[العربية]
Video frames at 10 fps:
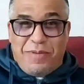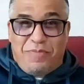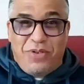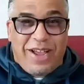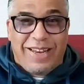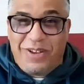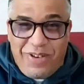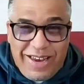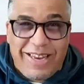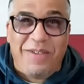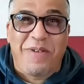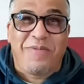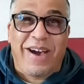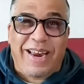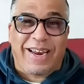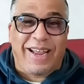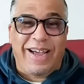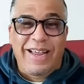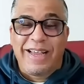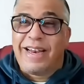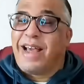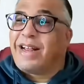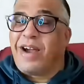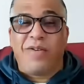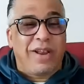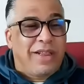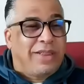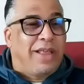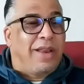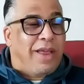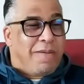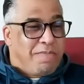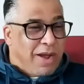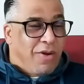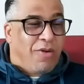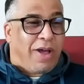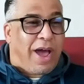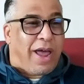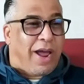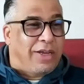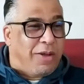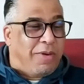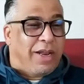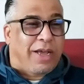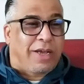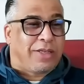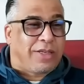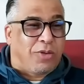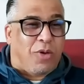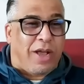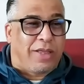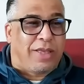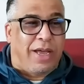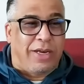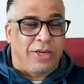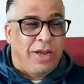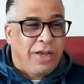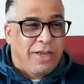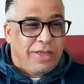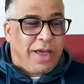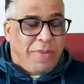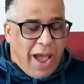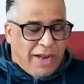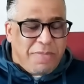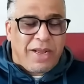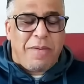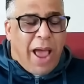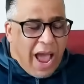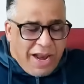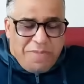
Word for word: تبون هذه يولي دابا مره كنقول لك الدين ديال ماك حل قرعه جيب لي لك الصندوق الثالث سير بعد